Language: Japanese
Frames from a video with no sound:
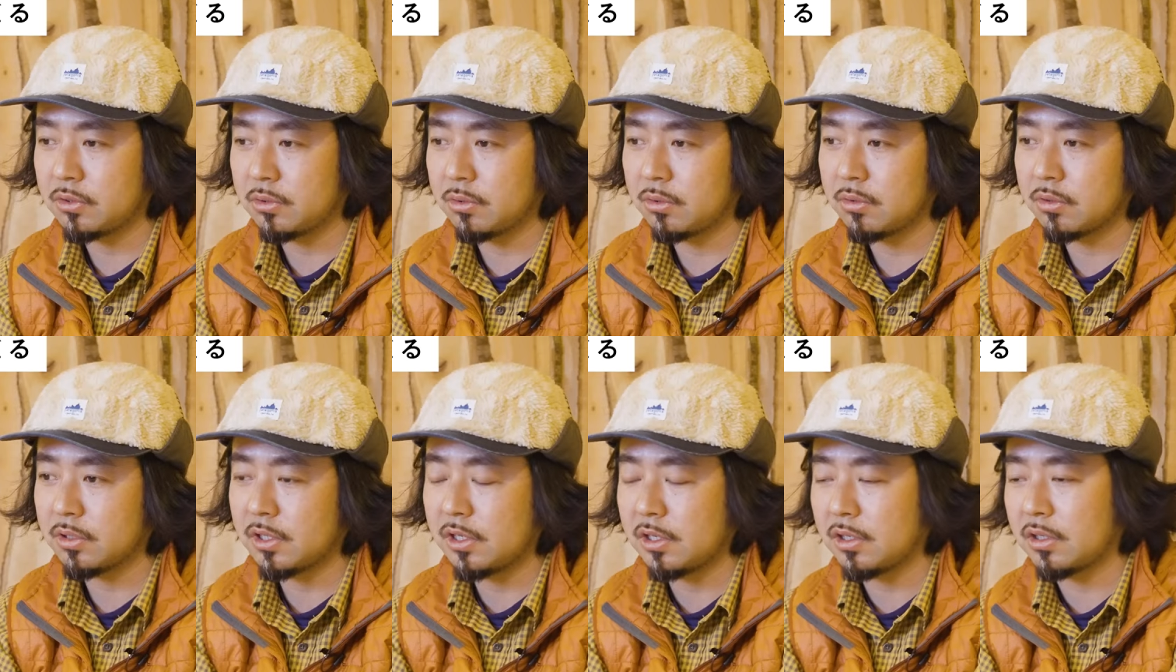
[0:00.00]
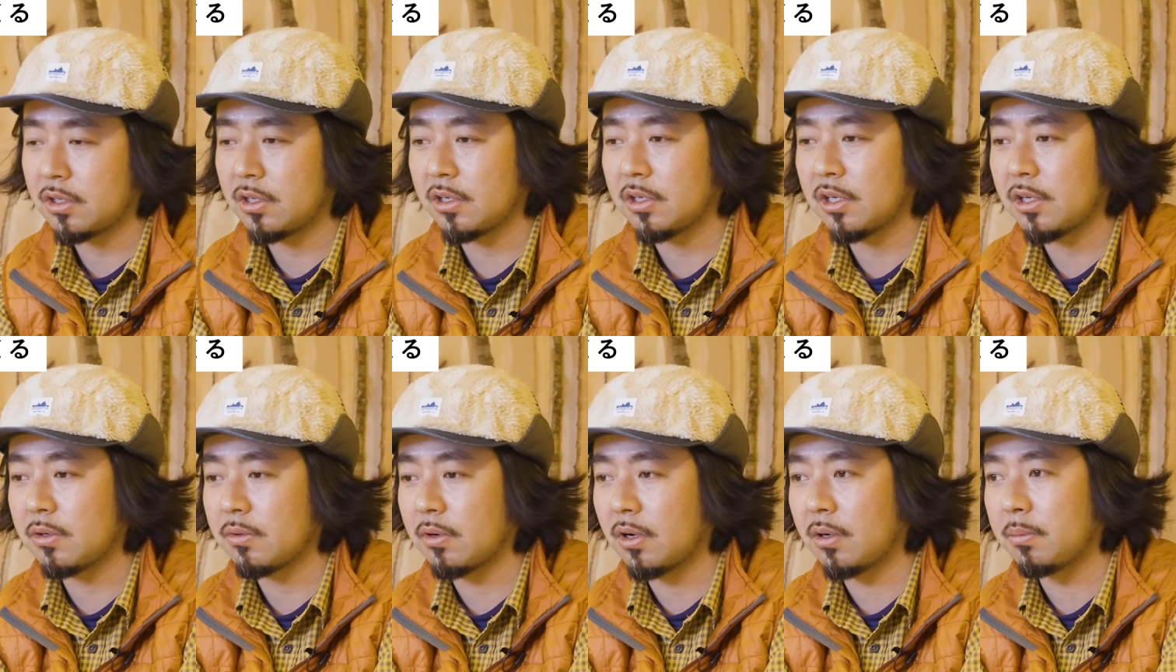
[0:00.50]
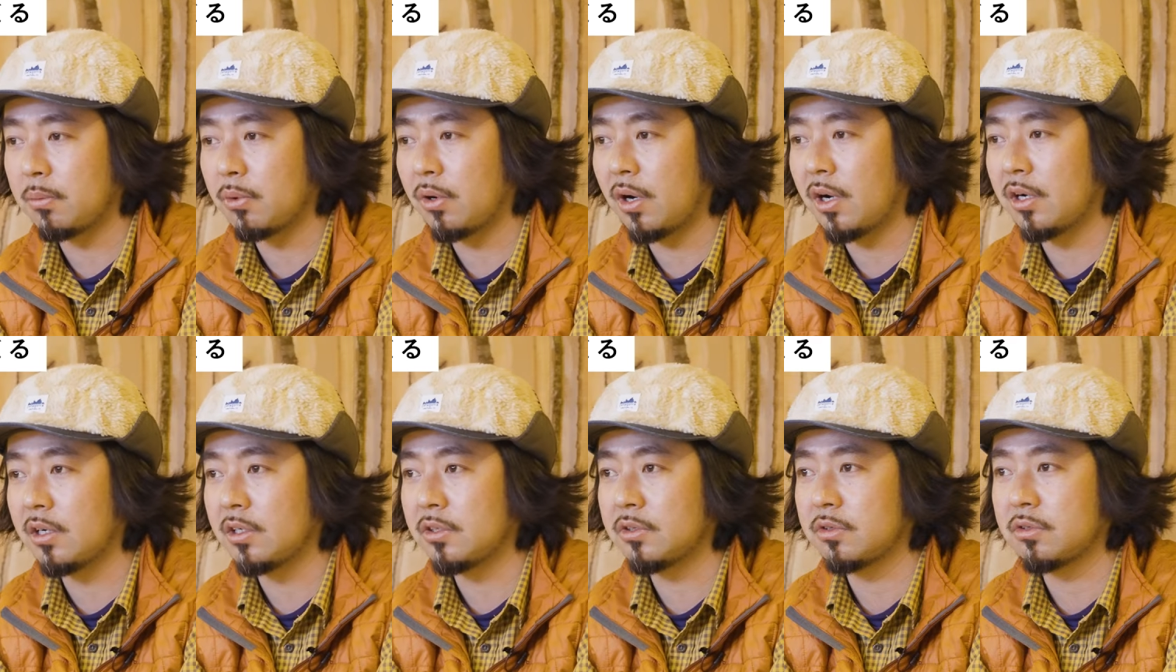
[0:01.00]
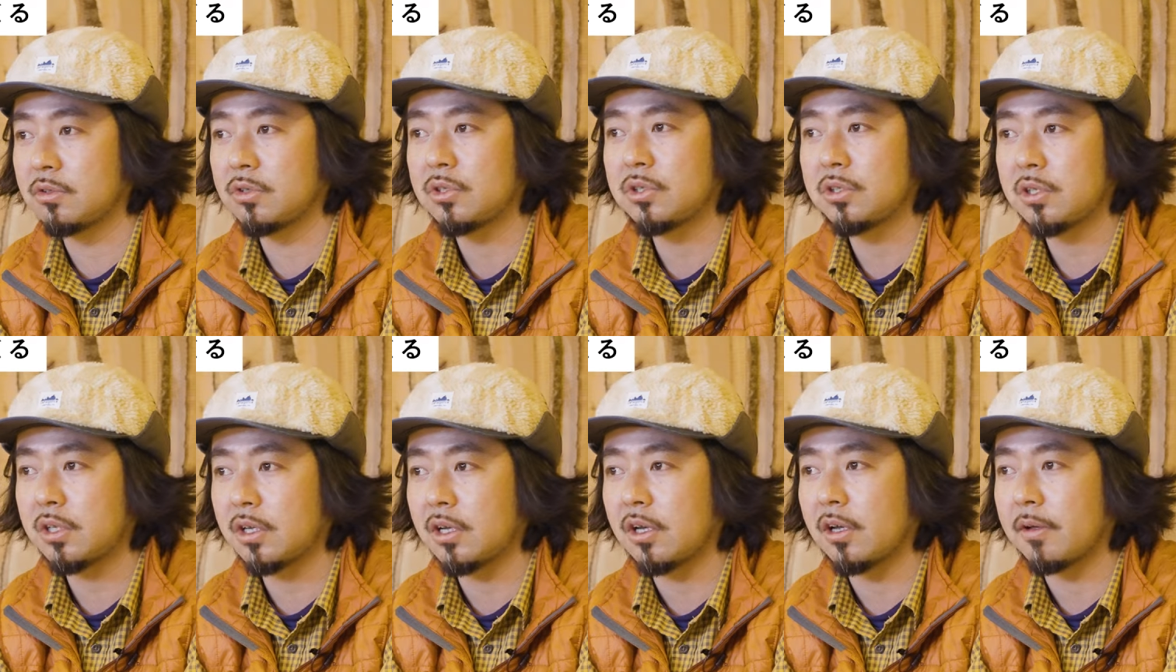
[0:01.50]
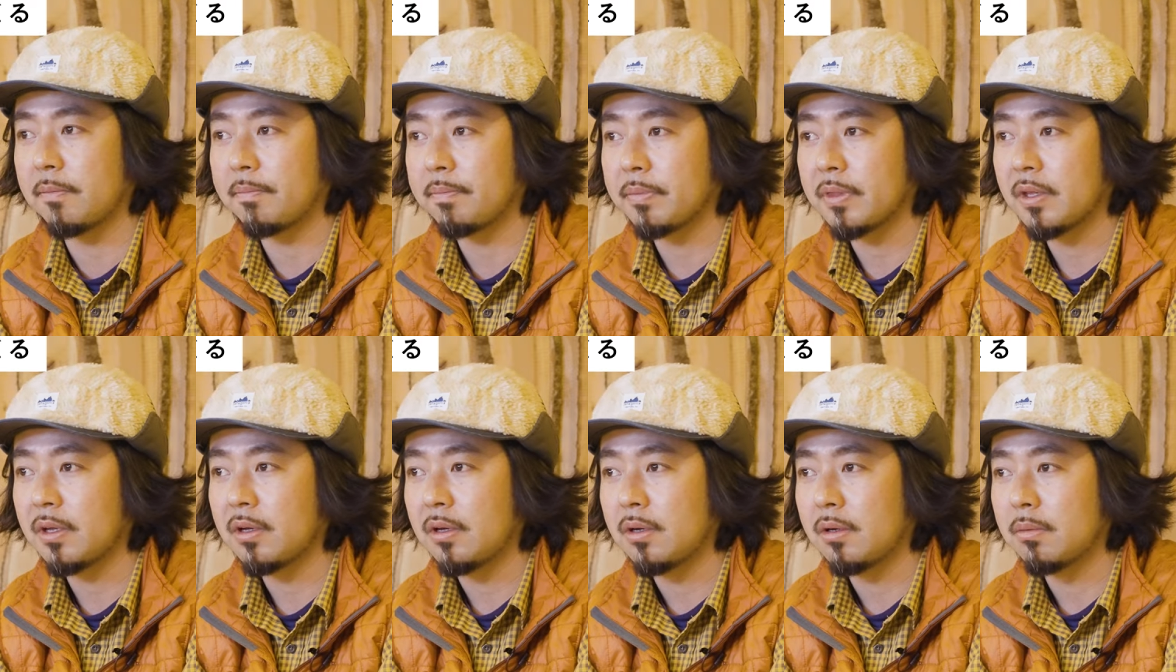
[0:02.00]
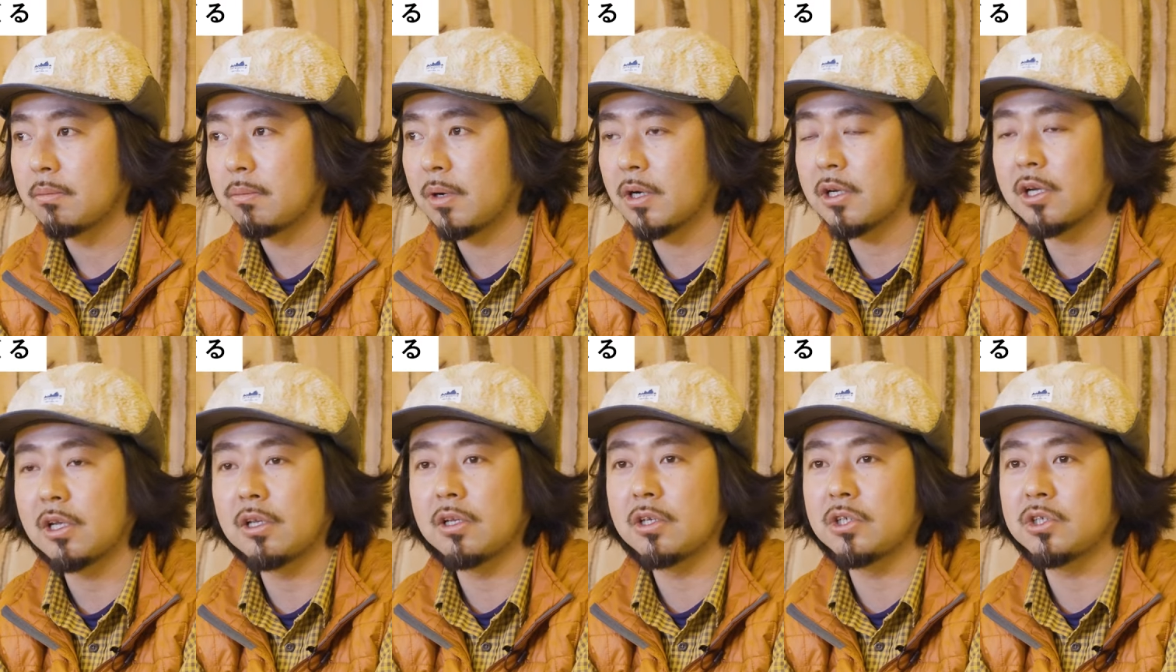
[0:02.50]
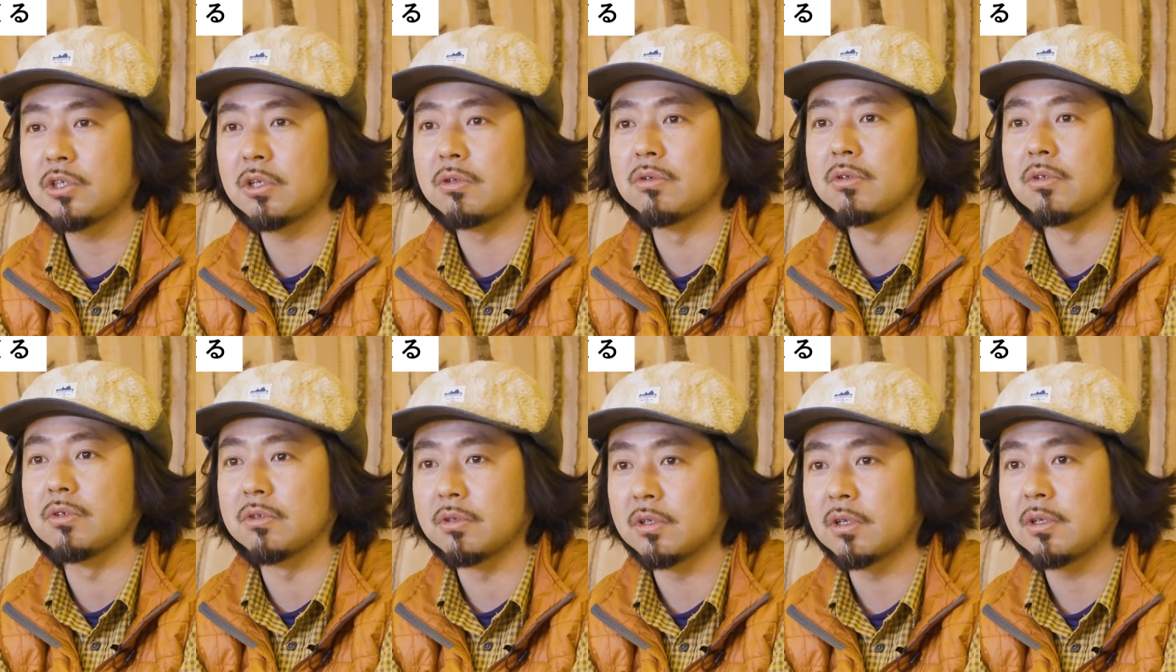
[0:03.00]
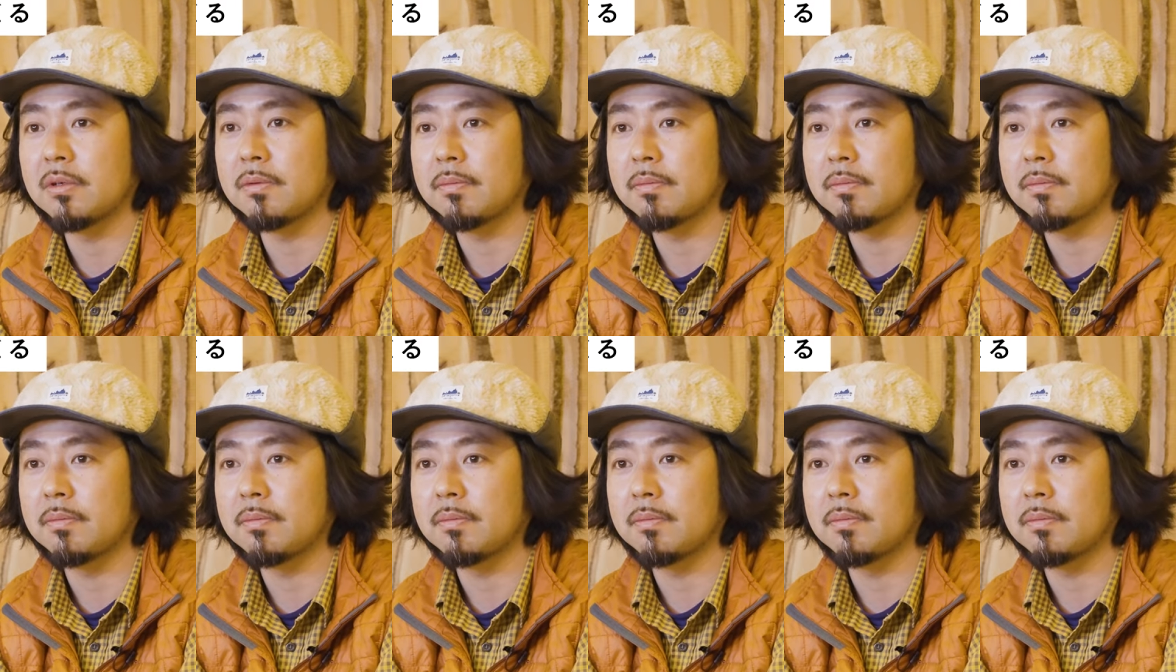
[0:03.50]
その切った木はもう搬出して薪にしてるんですね